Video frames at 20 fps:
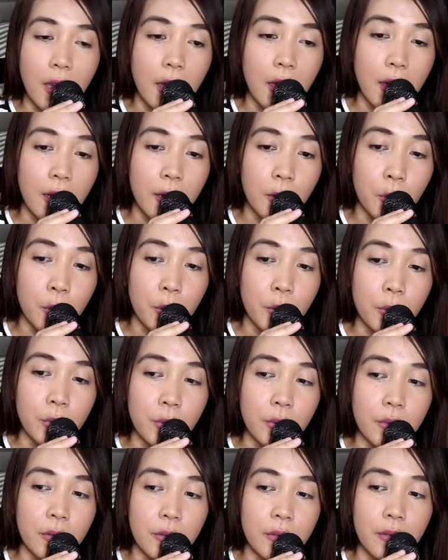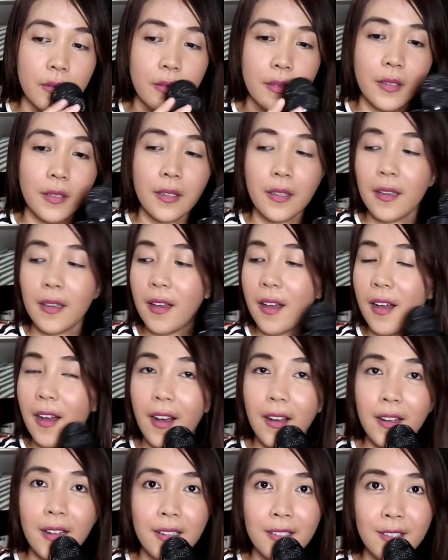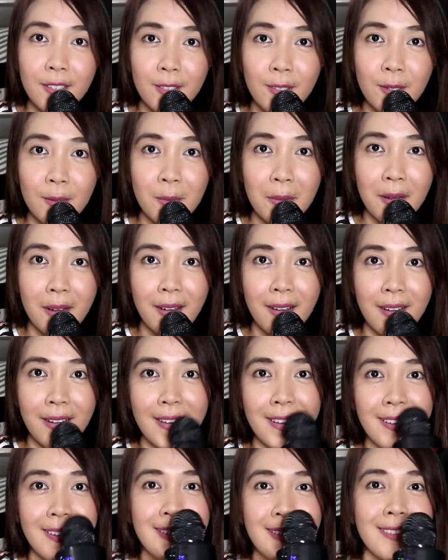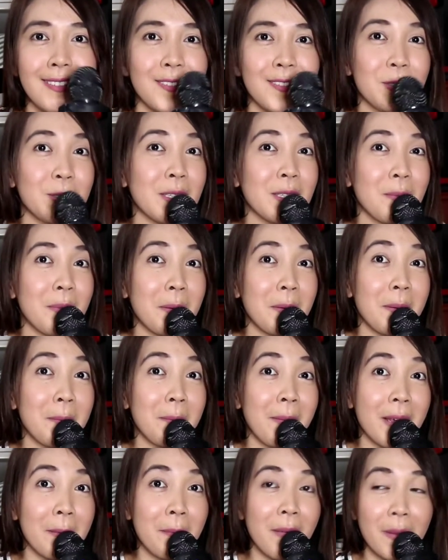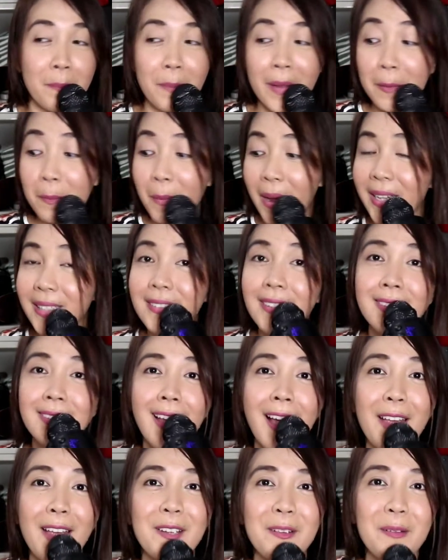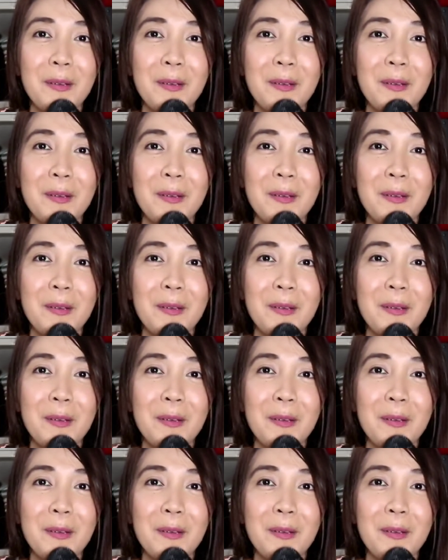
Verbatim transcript: Hello? Ang ganda naman. O, oh, di ba? May, may mic na tayo.